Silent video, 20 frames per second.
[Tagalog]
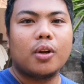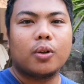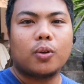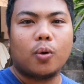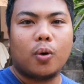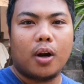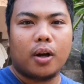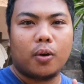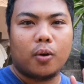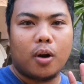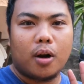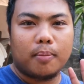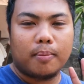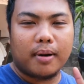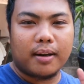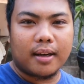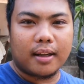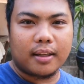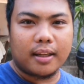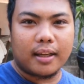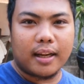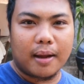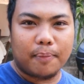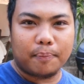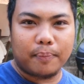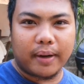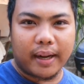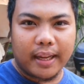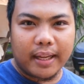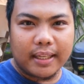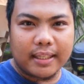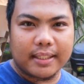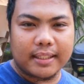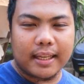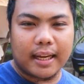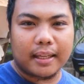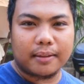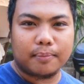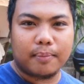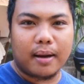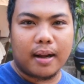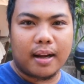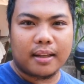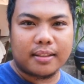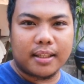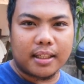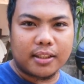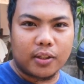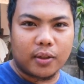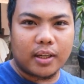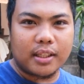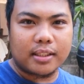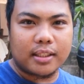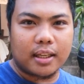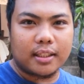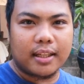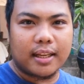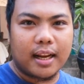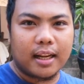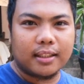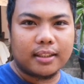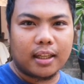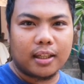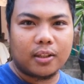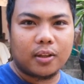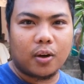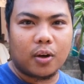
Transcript: kung ano ang mga naging upgrades at mga accessories na dinagdag